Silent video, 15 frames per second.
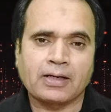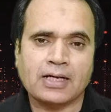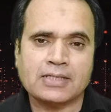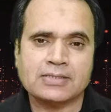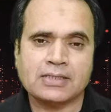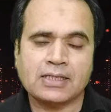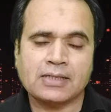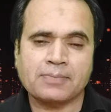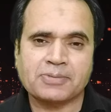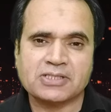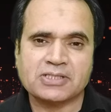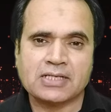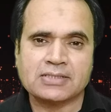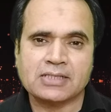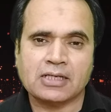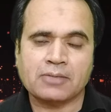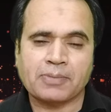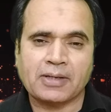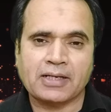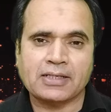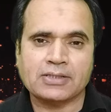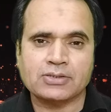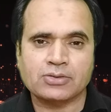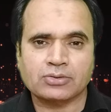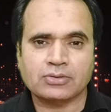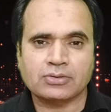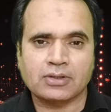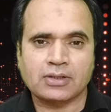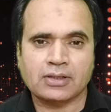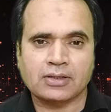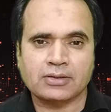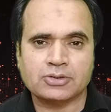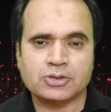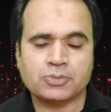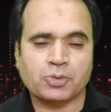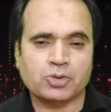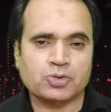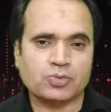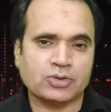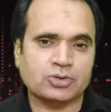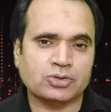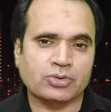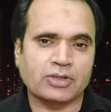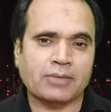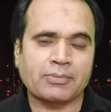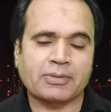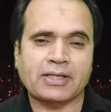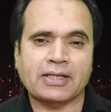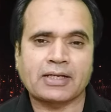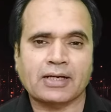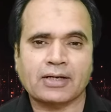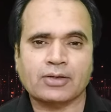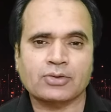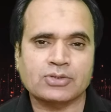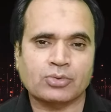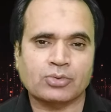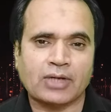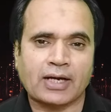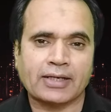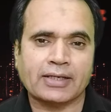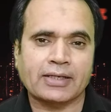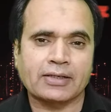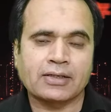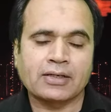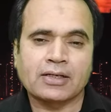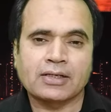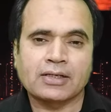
आज से पचास साल पहले जो सपोज़ वो इस दुनिया में नहीं रहा अगर उसे उठा के